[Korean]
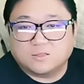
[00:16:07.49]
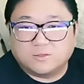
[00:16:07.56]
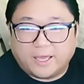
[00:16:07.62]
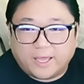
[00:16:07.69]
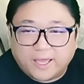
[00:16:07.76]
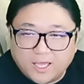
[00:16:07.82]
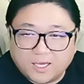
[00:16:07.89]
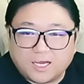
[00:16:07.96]

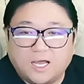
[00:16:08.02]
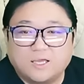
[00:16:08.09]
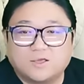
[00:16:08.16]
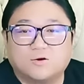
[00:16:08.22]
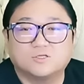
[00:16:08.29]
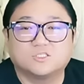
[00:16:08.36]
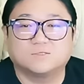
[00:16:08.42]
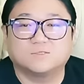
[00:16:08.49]
내가
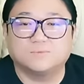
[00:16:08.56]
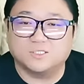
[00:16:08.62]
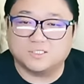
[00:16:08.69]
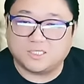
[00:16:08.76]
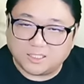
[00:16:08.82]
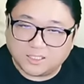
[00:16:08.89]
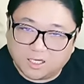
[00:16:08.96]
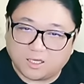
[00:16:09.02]
열심히
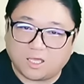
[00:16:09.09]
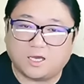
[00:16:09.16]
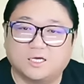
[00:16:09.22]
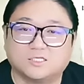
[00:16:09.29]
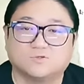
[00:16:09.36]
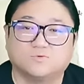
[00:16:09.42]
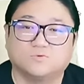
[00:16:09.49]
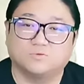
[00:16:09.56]

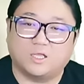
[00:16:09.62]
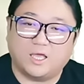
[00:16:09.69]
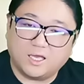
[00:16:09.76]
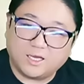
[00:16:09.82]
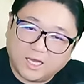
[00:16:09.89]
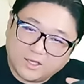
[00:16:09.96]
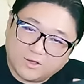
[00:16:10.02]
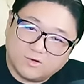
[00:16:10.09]
사냥해가지고
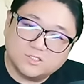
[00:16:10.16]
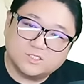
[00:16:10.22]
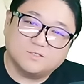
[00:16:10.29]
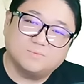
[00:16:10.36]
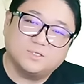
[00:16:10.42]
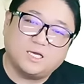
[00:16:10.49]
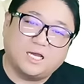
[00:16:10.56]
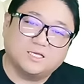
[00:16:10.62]
내가
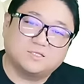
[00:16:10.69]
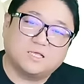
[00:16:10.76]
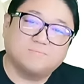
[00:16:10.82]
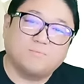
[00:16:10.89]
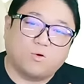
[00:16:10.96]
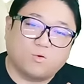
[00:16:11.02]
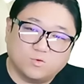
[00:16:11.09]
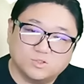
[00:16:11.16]
열심히
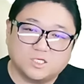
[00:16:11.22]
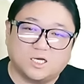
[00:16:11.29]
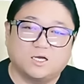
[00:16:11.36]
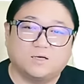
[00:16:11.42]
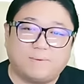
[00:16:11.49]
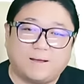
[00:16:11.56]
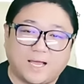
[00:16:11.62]
아이템 먹고자